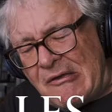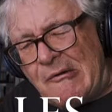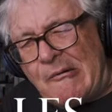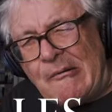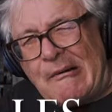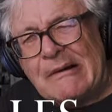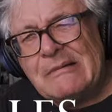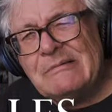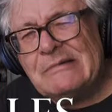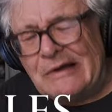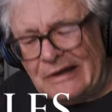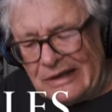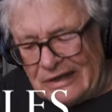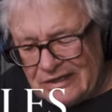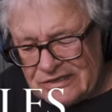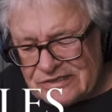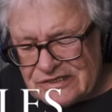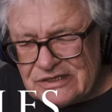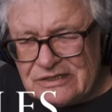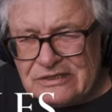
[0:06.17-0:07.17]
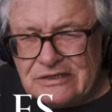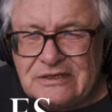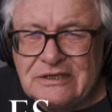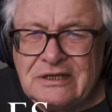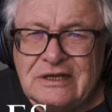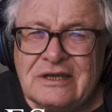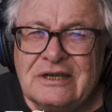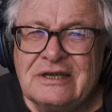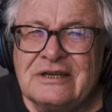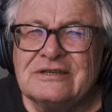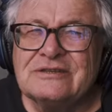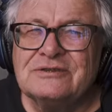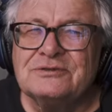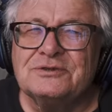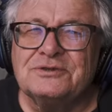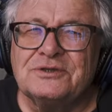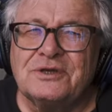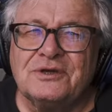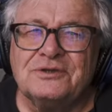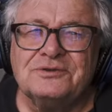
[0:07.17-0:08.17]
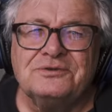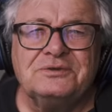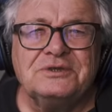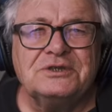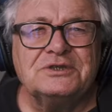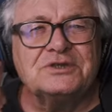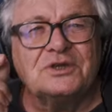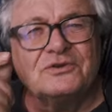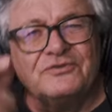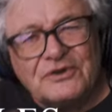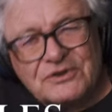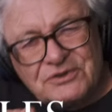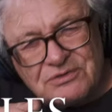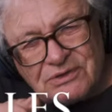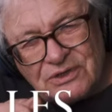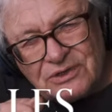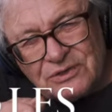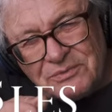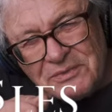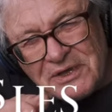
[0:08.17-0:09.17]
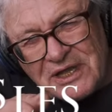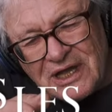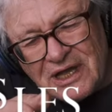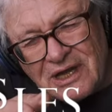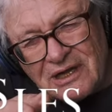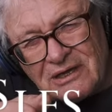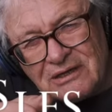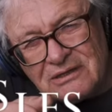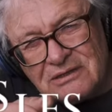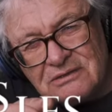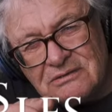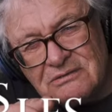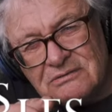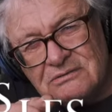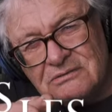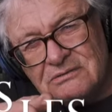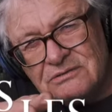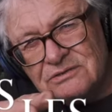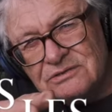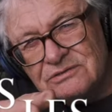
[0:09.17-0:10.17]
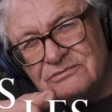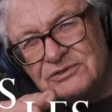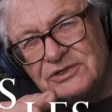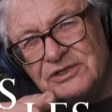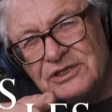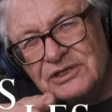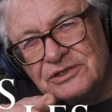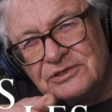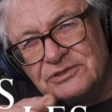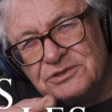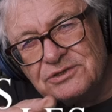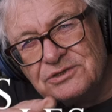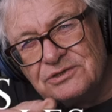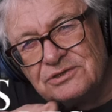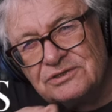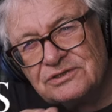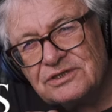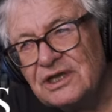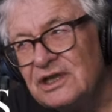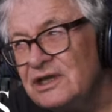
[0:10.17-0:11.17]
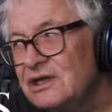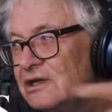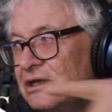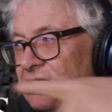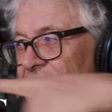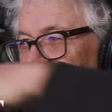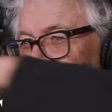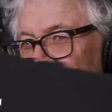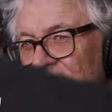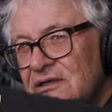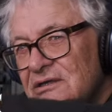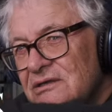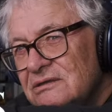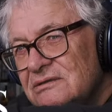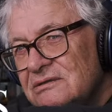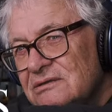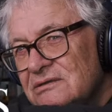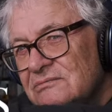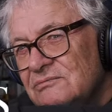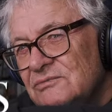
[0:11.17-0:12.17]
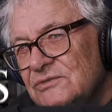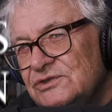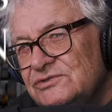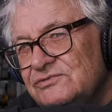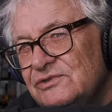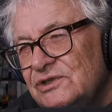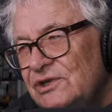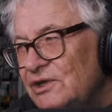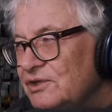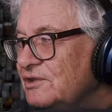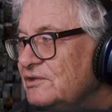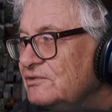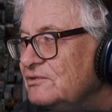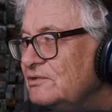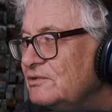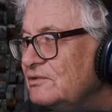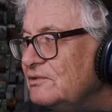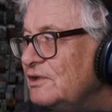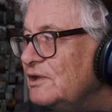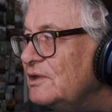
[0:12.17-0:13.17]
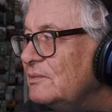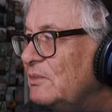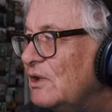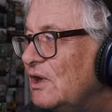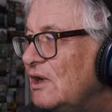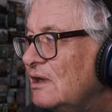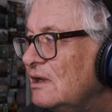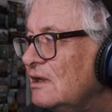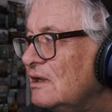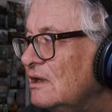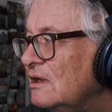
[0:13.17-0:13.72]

Voilà, c'est aujourd'hui. Jean-François Lemerle, ça vous dit quelque chose Moi, je vois l'ordi, vous ne le voyez pas.